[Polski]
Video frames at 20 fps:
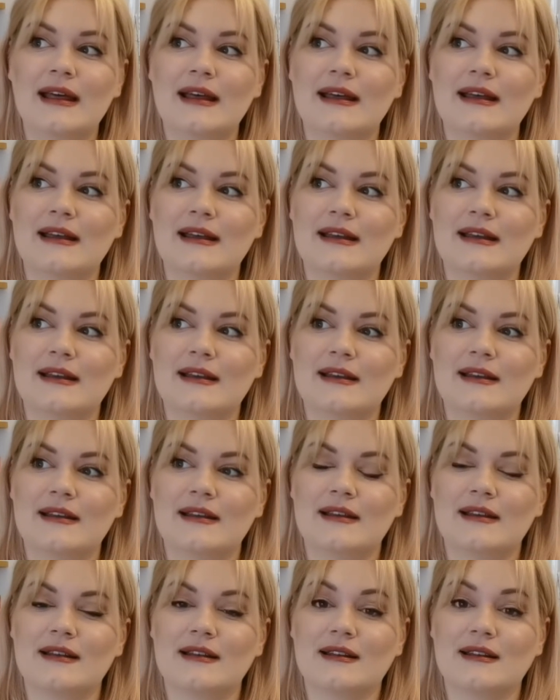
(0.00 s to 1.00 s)

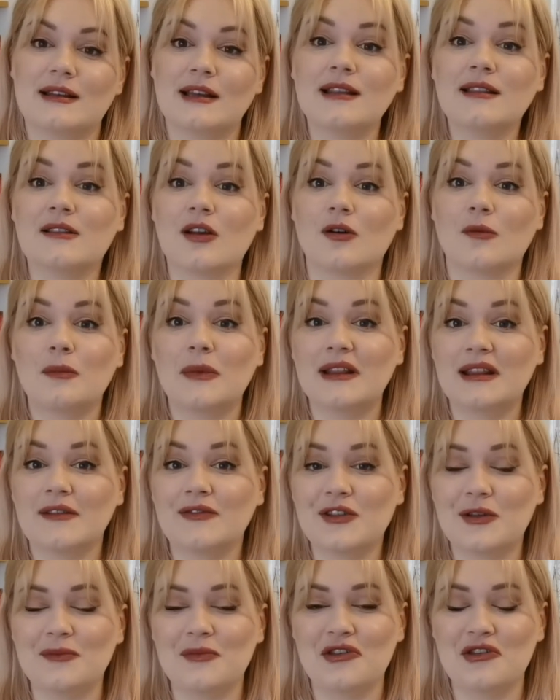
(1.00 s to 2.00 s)
E, I co? Będę w
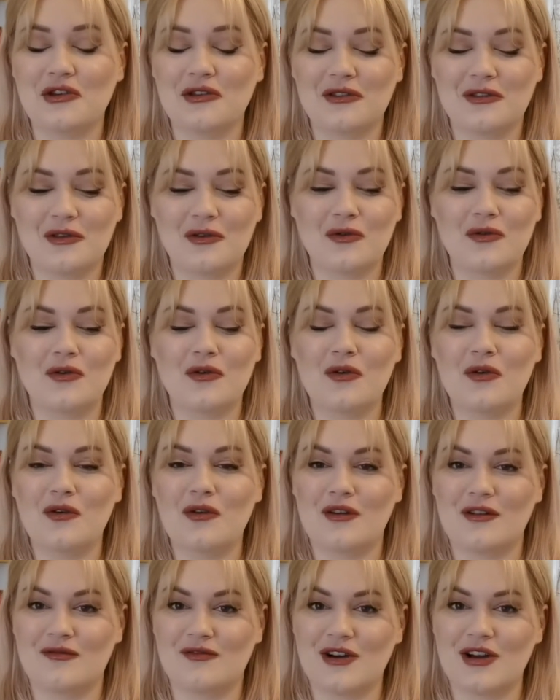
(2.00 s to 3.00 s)
tym miesiącu
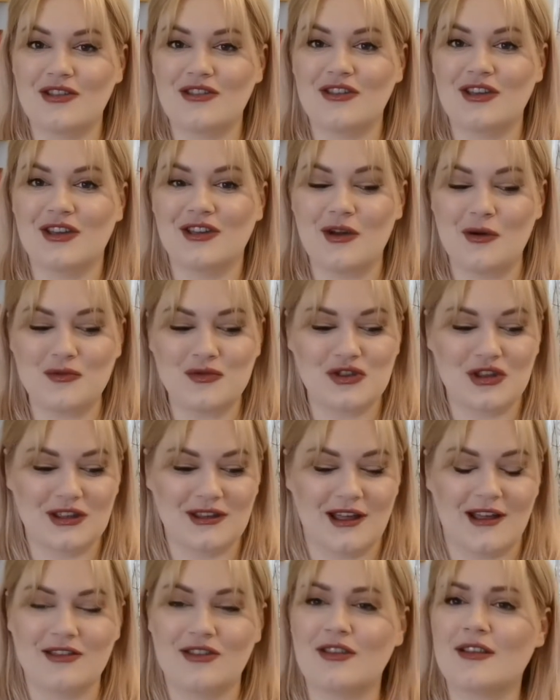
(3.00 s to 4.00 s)
właśnie ją
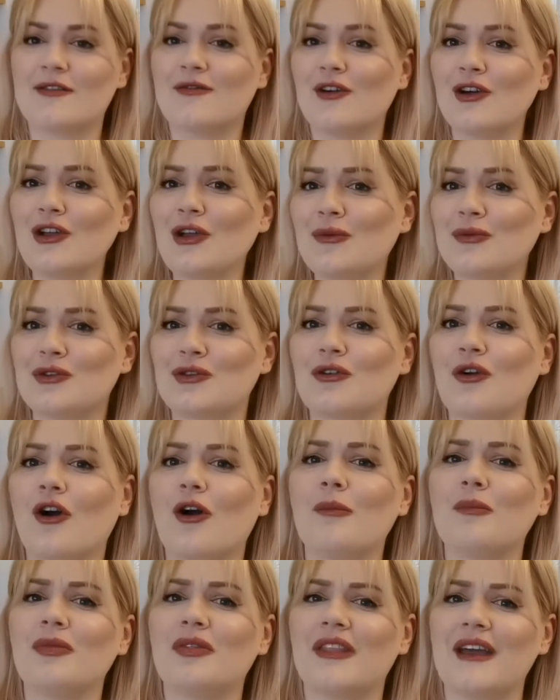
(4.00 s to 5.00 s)
czytać. Swoją
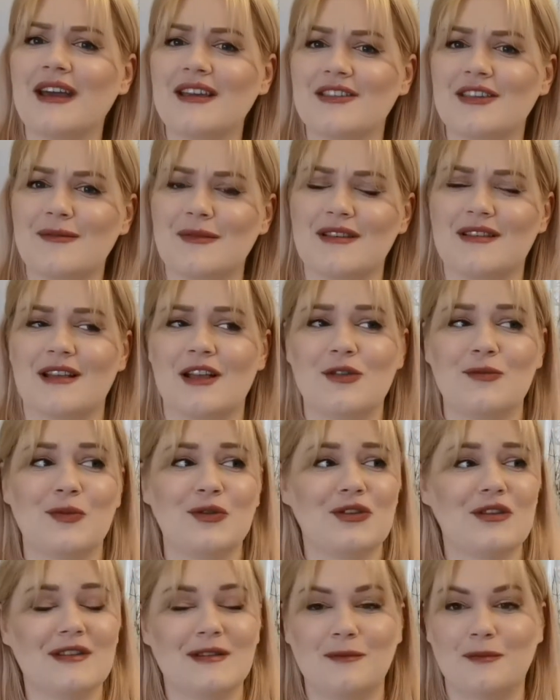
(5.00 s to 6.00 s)
drogą, dajcie mi znać, bo
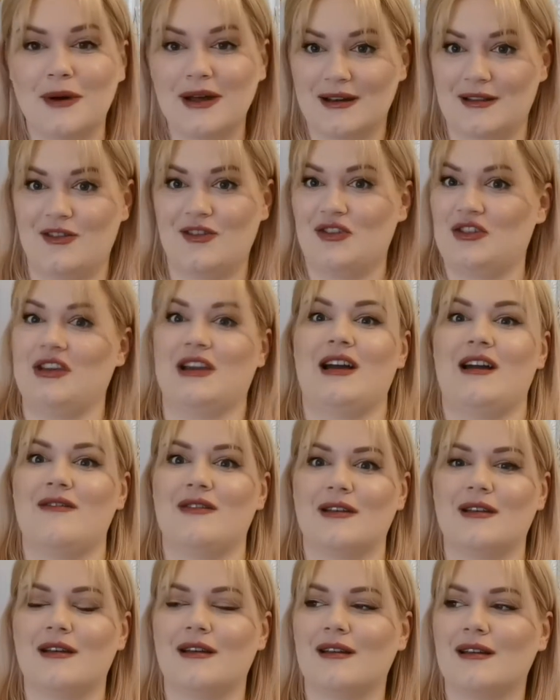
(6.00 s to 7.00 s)
to jest bardzo
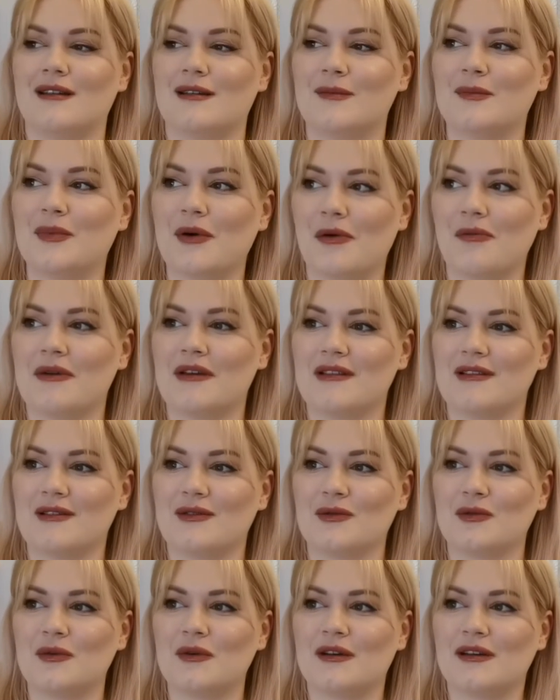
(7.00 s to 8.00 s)
ciekawy e, pomysł.